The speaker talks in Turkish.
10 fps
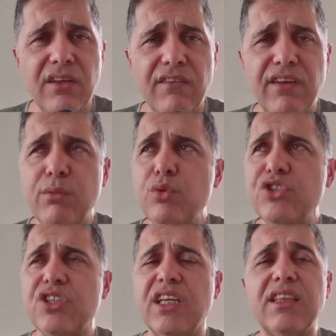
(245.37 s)
ve bu
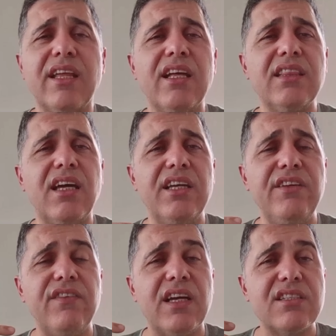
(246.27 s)
şirketler hatta
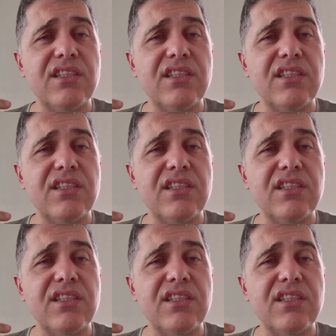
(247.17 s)
iflasın